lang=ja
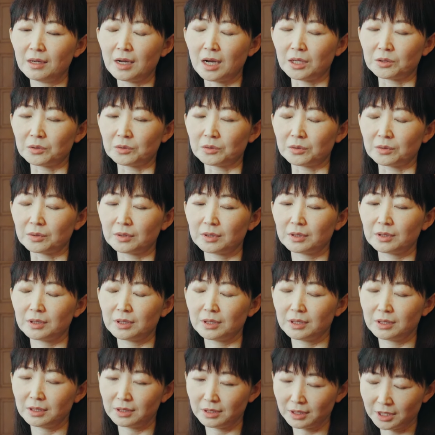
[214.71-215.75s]
あの、
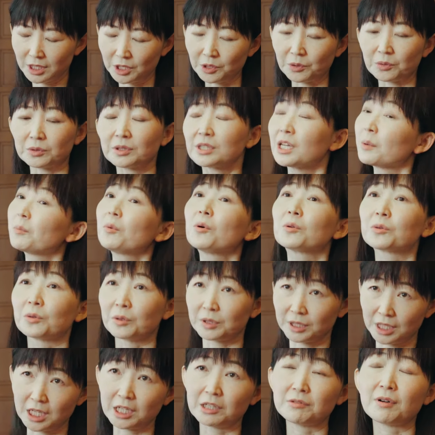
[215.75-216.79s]
企業のサポート
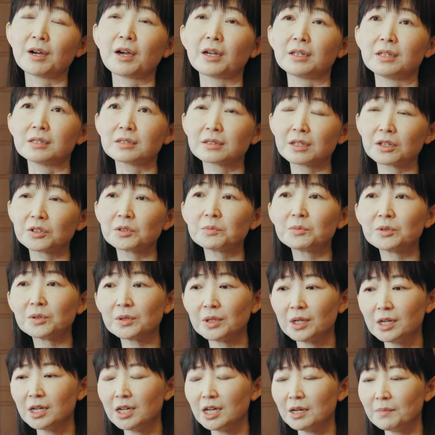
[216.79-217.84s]
をしていくわけですけど
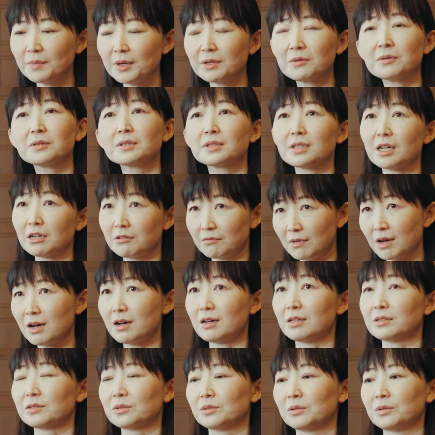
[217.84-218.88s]
も、弁護士さん
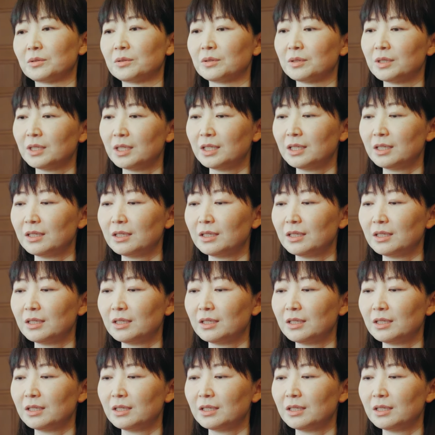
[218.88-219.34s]
は、その、